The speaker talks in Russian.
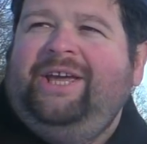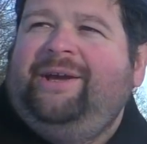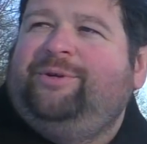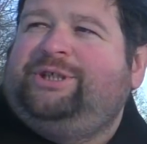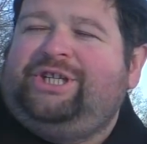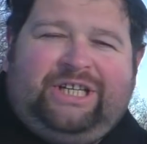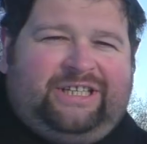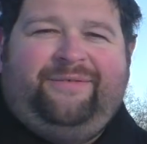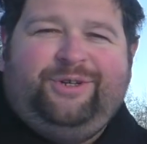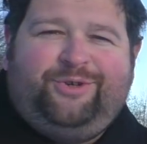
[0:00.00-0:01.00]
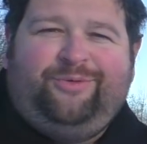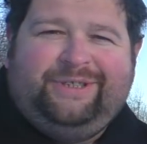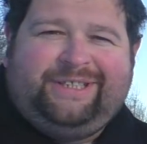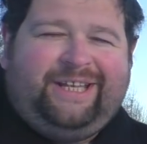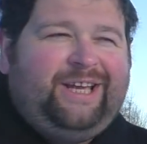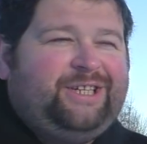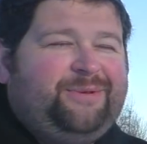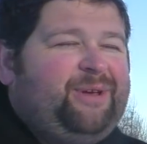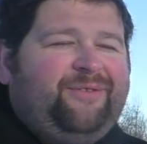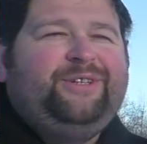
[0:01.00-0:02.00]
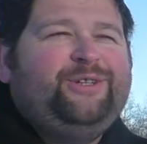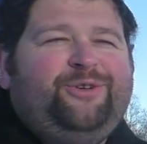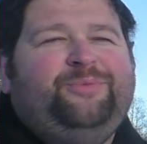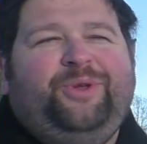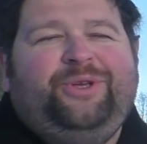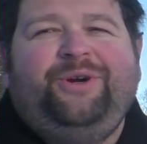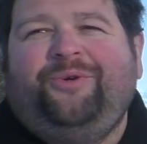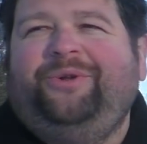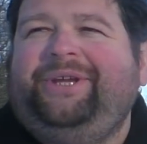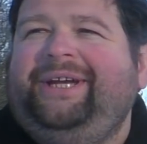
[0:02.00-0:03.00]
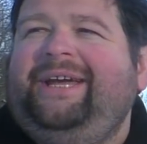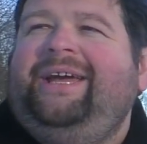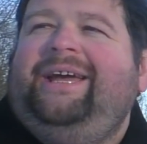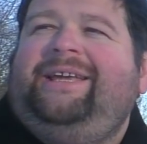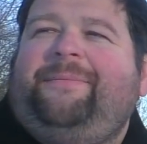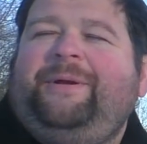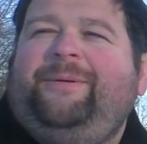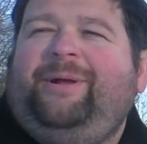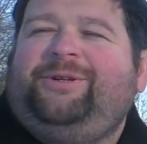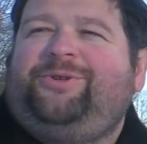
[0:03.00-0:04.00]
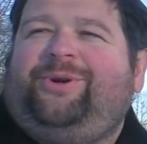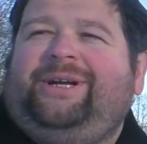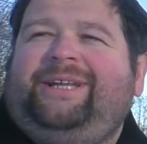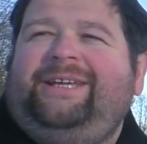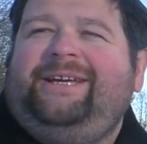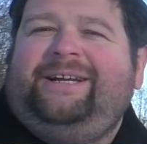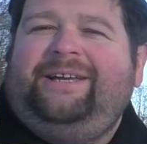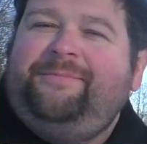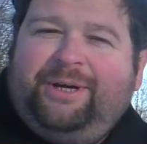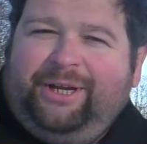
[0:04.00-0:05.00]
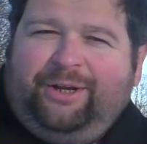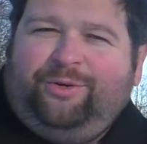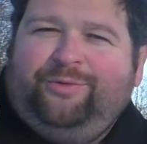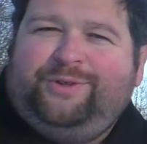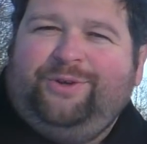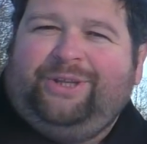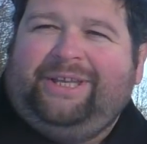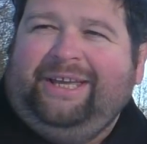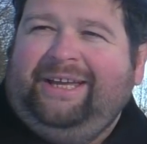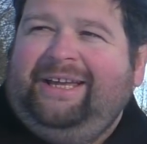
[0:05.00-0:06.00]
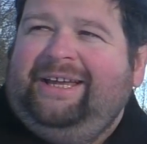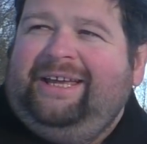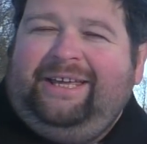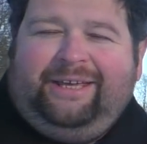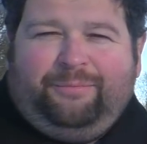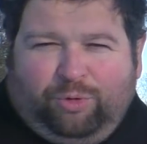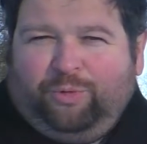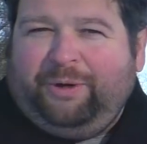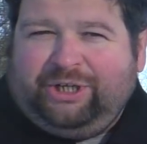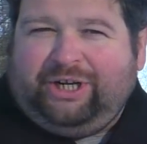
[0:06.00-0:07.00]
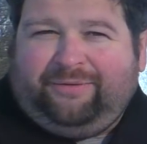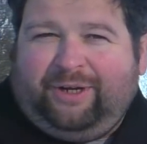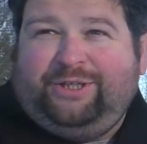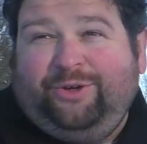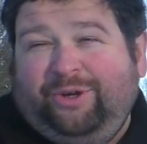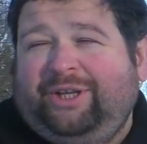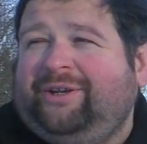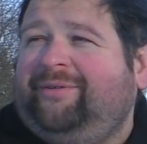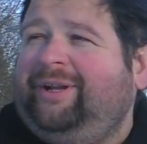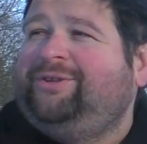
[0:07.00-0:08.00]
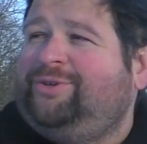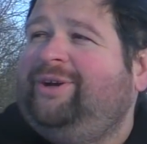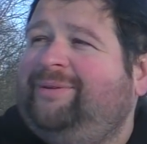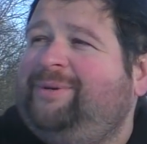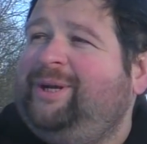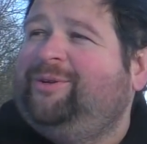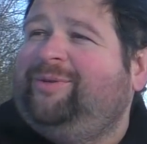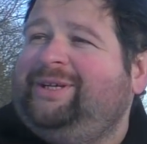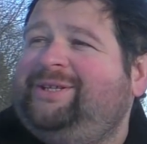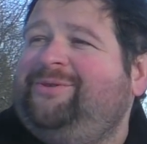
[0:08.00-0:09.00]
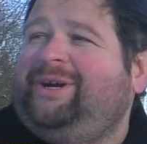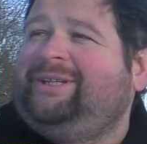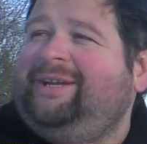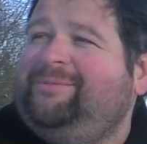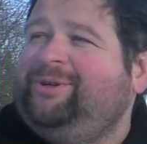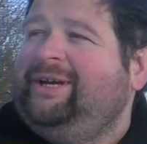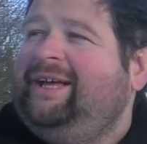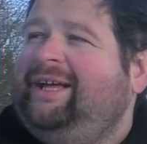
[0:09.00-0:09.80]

И вот сейчас я вижу ее в настоящем, я видел ее многие годы. Я понимал, что когда я эмигрирую все-таки и буду приезжать в Россию, я это говорил, что я приеду в Россию когда-нибудь,